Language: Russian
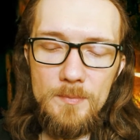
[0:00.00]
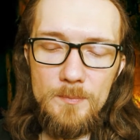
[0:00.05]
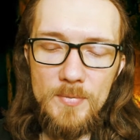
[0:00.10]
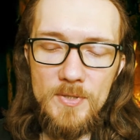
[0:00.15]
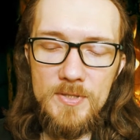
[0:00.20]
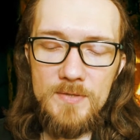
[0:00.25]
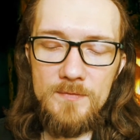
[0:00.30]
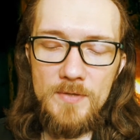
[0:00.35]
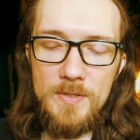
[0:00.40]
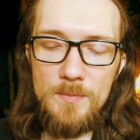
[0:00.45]

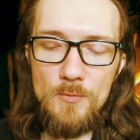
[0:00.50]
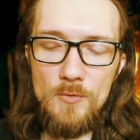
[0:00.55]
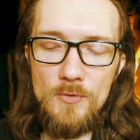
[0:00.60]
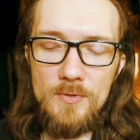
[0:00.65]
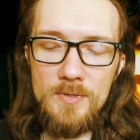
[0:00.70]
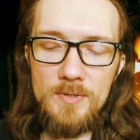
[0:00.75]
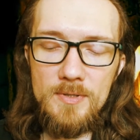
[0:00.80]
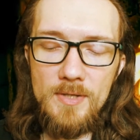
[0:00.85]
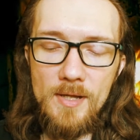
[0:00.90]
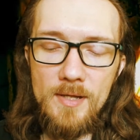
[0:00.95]
По своему
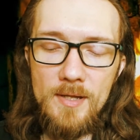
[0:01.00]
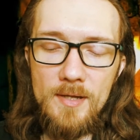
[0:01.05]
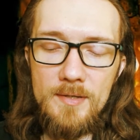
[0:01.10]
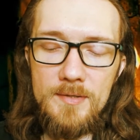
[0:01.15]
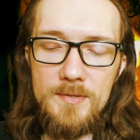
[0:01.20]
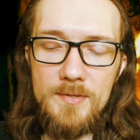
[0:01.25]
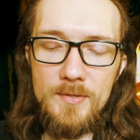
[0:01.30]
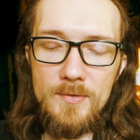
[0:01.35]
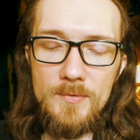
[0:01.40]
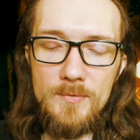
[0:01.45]

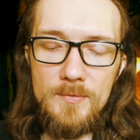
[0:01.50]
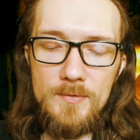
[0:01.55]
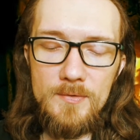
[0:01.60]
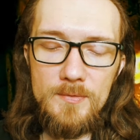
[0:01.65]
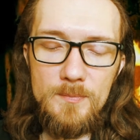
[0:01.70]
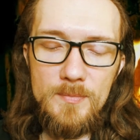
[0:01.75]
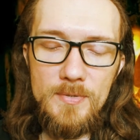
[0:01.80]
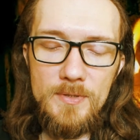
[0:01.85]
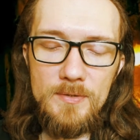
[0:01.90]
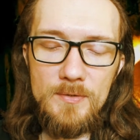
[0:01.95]
характеру
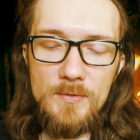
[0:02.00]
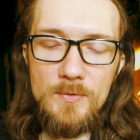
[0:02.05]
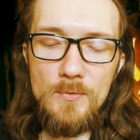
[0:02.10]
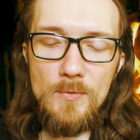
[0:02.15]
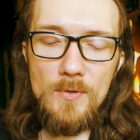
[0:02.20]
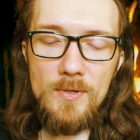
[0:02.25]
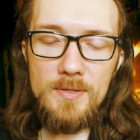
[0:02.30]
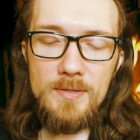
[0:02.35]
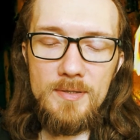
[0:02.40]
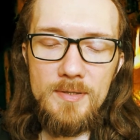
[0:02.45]
он был
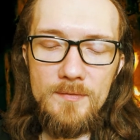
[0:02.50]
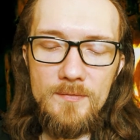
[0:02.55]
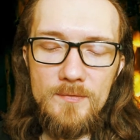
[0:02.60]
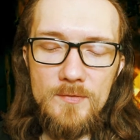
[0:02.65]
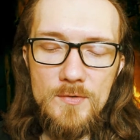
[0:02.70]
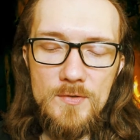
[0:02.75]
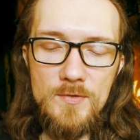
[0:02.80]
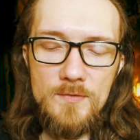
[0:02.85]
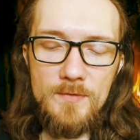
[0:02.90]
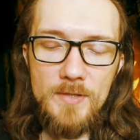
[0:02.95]
горд и в
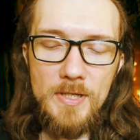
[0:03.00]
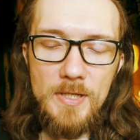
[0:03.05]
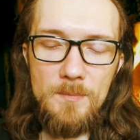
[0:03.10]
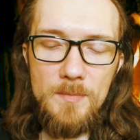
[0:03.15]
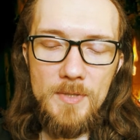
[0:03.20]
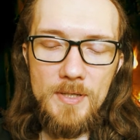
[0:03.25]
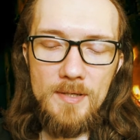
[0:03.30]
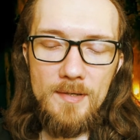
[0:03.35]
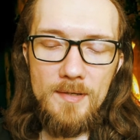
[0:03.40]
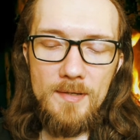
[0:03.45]
то же
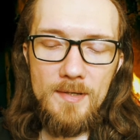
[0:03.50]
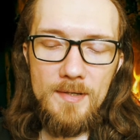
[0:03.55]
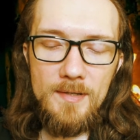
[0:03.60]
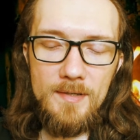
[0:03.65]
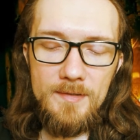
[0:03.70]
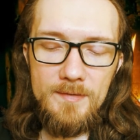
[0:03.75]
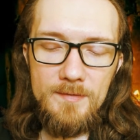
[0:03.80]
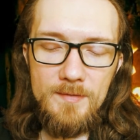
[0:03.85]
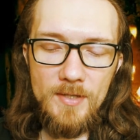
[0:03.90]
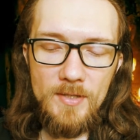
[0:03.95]
время
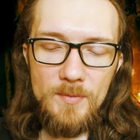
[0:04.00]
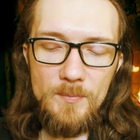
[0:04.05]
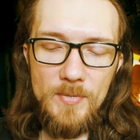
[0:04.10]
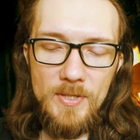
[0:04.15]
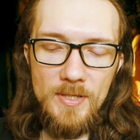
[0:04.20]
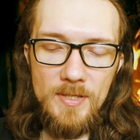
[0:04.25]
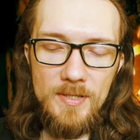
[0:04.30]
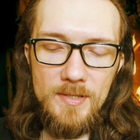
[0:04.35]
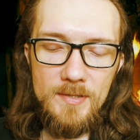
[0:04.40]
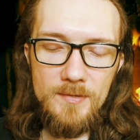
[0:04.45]

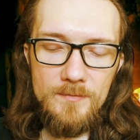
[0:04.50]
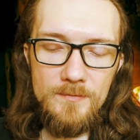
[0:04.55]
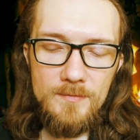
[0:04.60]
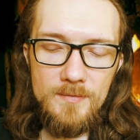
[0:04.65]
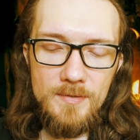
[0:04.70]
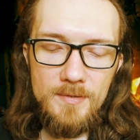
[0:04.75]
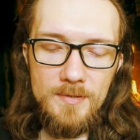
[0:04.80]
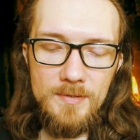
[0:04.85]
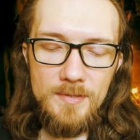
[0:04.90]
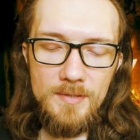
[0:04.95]

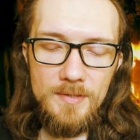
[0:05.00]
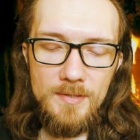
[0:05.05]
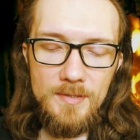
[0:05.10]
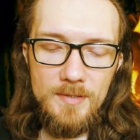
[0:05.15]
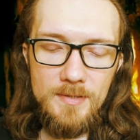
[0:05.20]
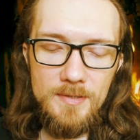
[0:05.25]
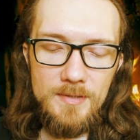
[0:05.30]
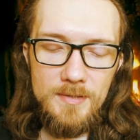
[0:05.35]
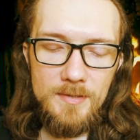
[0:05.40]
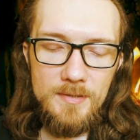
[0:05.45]
терпелив.
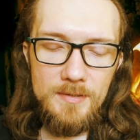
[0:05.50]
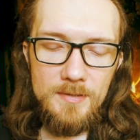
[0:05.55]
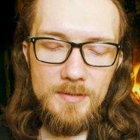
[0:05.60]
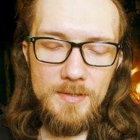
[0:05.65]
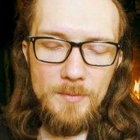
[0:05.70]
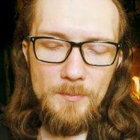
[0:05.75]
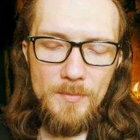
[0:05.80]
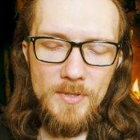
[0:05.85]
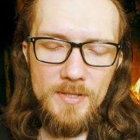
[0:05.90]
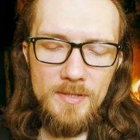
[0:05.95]

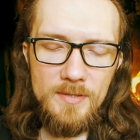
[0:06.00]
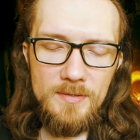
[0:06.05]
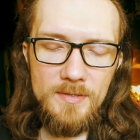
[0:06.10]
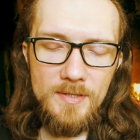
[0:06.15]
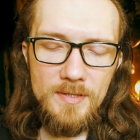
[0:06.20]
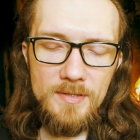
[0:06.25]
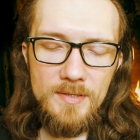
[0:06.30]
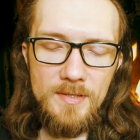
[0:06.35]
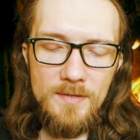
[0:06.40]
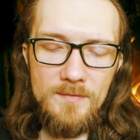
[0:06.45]
Для меня
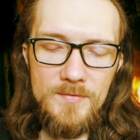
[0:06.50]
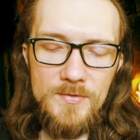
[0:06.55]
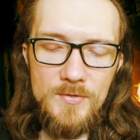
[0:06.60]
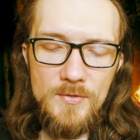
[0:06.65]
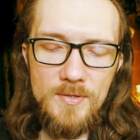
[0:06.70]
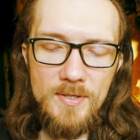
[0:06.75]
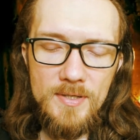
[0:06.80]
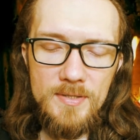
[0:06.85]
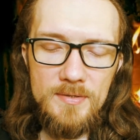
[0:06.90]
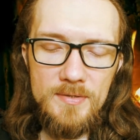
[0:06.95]
тогда
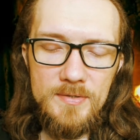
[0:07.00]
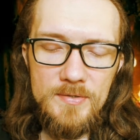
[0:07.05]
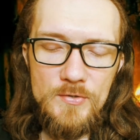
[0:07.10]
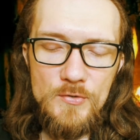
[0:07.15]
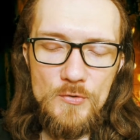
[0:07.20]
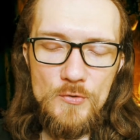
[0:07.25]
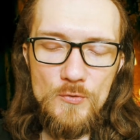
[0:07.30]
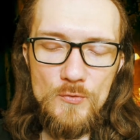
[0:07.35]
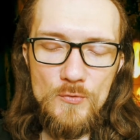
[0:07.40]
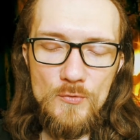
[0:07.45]
все казалось
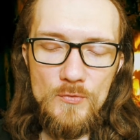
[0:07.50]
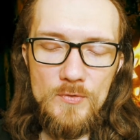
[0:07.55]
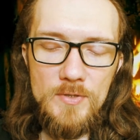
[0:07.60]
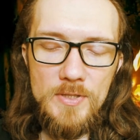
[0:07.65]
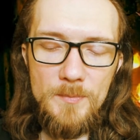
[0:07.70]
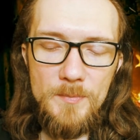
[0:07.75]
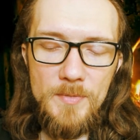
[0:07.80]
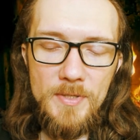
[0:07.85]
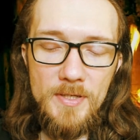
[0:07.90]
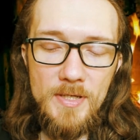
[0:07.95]

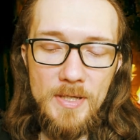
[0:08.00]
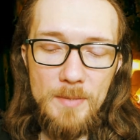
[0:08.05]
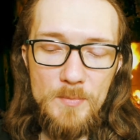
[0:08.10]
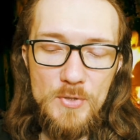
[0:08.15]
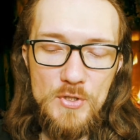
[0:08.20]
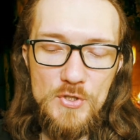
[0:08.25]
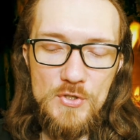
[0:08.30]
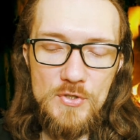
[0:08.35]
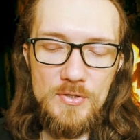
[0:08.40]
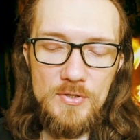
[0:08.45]
чудом, и я
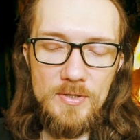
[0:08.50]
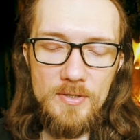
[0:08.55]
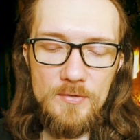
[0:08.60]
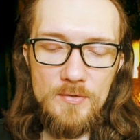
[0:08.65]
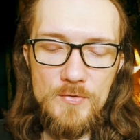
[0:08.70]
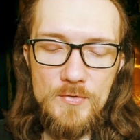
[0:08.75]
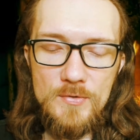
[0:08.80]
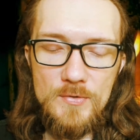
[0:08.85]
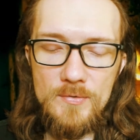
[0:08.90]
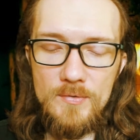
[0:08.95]

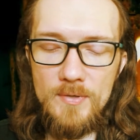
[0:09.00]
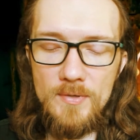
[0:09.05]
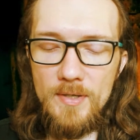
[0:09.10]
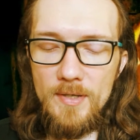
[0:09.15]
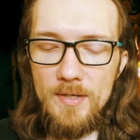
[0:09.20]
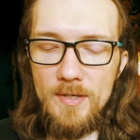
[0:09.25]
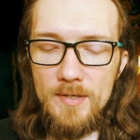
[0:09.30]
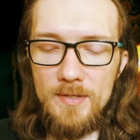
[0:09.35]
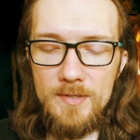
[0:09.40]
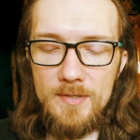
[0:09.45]
мечтал, что
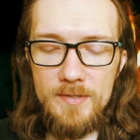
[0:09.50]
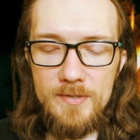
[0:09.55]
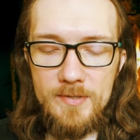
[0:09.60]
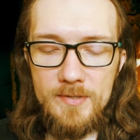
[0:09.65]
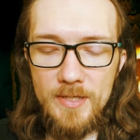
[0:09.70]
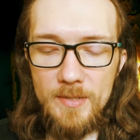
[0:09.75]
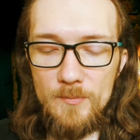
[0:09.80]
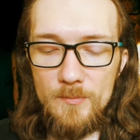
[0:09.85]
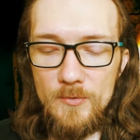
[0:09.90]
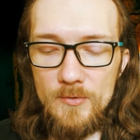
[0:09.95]

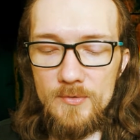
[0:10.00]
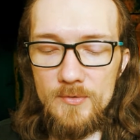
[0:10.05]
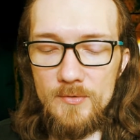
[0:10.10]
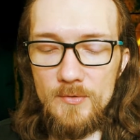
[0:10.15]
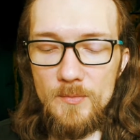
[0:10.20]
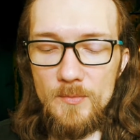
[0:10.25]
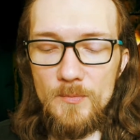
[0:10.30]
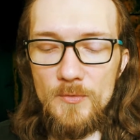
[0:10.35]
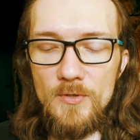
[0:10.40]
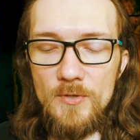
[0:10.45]

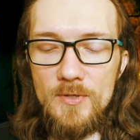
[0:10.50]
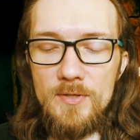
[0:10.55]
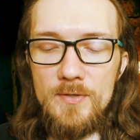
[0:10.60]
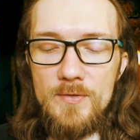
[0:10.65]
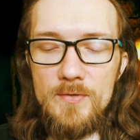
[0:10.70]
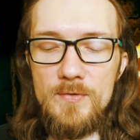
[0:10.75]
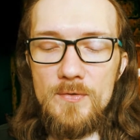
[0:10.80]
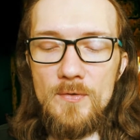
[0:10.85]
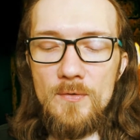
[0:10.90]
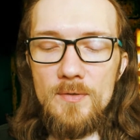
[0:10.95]
заработаю много
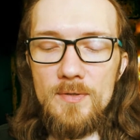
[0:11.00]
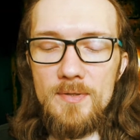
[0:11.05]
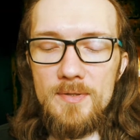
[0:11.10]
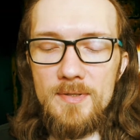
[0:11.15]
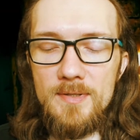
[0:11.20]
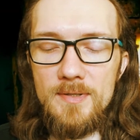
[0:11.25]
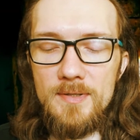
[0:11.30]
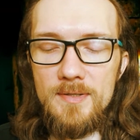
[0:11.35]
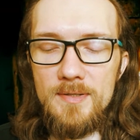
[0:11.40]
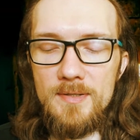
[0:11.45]

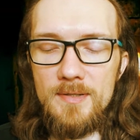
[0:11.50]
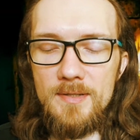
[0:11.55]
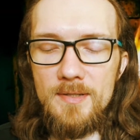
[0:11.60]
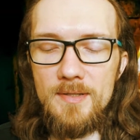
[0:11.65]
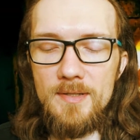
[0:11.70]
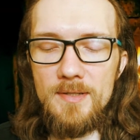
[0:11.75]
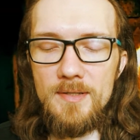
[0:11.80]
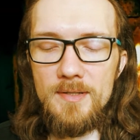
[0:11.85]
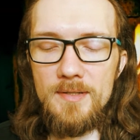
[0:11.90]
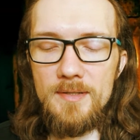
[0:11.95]
золота,
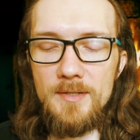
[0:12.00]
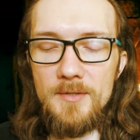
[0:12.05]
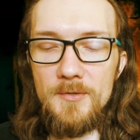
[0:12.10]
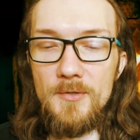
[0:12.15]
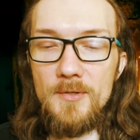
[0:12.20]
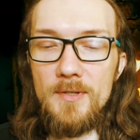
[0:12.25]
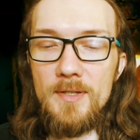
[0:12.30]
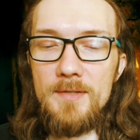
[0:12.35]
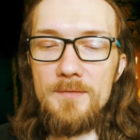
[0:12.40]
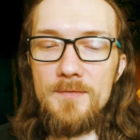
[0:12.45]

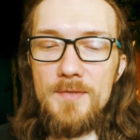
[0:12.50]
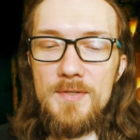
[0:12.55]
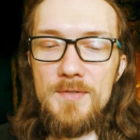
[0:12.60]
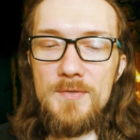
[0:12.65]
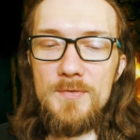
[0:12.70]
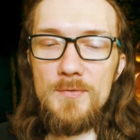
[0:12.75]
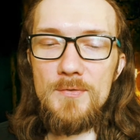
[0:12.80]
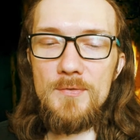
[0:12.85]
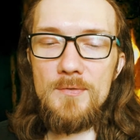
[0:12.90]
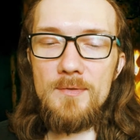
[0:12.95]
которое
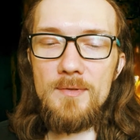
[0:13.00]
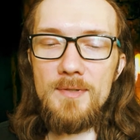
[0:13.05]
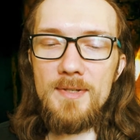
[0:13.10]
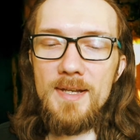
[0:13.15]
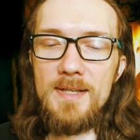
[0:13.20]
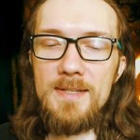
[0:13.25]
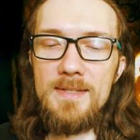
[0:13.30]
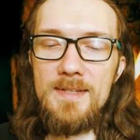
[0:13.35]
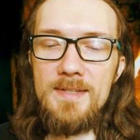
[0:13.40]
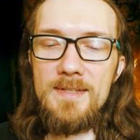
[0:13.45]
отвезу
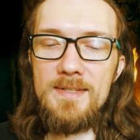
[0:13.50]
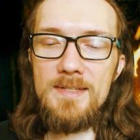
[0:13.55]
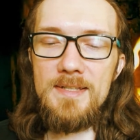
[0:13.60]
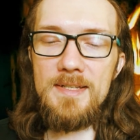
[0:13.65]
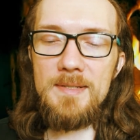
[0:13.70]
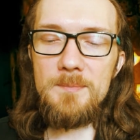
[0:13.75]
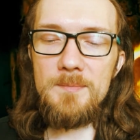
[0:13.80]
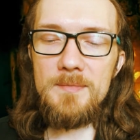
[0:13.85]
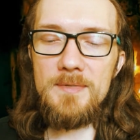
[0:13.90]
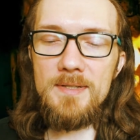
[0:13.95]

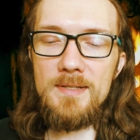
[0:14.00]
родителям.